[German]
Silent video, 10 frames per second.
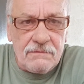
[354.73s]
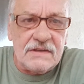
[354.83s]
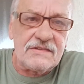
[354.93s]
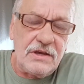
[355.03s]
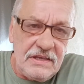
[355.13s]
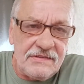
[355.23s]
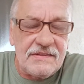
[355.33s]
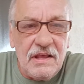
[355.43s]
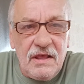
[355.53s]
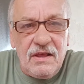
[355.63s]
was da
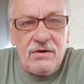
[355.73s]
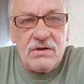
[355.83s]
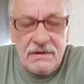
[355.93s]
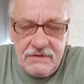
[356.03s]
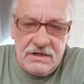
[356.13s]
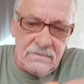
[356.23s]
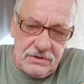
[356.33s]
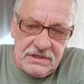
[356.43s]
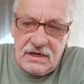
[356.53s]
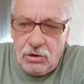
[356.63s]
ist. Und da werde ich
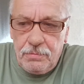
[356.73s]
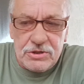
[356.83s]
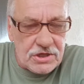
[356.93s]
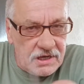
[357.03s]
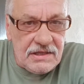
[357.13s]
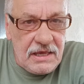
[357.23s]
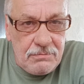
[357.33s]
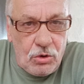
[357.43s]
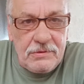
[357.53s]
euch dann auch Bescheid geben,